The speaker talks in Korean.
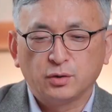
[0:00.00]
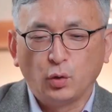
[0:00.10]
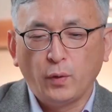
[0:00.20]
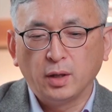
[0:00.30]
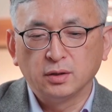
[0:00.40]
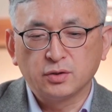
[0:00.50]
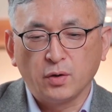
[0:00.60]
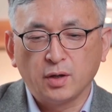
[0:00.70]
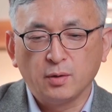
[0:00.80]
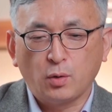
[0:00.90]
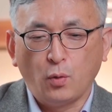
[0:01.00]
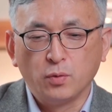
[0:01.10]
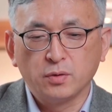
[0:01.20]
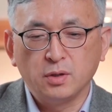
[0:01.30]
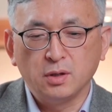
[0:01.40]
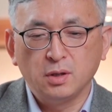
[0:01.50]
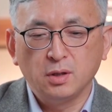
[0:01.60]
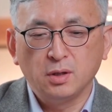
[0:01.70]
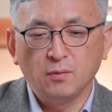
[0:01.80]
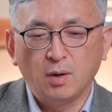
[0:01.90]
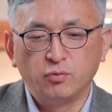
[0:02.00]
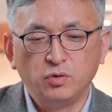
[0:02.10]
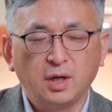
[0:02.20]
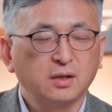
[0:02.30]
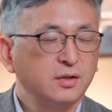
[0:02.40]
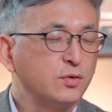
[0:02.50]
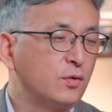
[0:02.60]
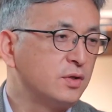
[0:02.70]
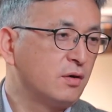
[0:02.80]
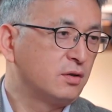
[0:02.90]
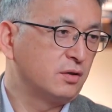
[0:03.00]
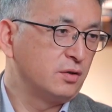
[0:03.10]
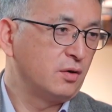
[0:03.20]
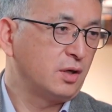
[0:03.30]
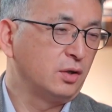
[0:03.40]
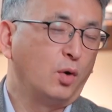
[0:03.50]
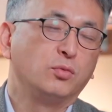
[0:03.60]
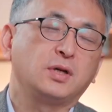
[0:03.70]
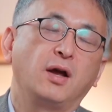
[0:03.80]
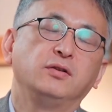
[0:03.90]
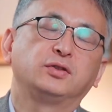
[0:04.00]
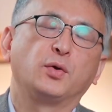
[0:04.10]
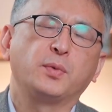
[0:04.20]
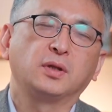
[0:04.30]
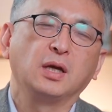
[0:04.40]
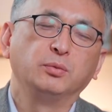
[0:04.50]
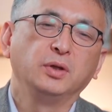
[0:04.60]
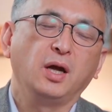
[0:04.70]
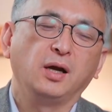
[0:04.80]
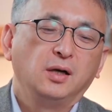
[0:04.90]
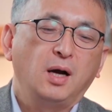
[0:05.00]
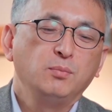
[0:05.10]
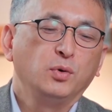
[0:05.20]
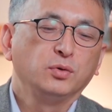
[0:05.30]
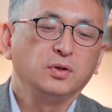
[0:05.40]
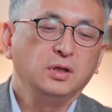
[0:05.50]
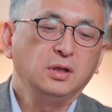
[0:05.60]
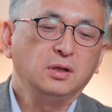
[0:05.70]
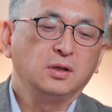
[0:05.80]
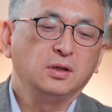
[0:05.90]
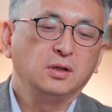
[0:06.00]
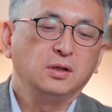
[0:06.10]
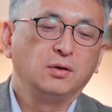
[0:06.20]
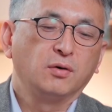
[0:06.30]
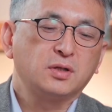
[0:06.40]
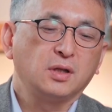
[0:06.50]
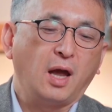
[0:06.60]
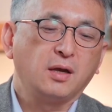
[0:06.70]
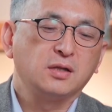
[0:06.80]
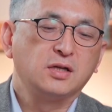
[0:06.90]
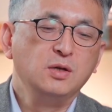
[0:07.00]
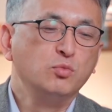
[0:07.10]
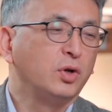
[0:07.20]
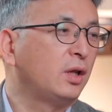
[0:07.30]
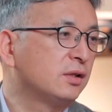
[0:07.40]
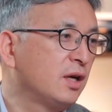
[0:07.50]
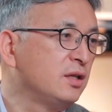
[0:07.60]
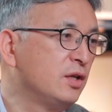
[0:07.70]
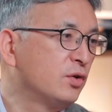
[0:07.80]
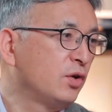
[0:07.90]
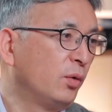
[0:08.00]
교회는 저에게 공기와 물 같은 존재였거든요. 그러니까 너무 자연스럽기 때문에 한 번도 이것이 나에게 질문의 대상이 된 적이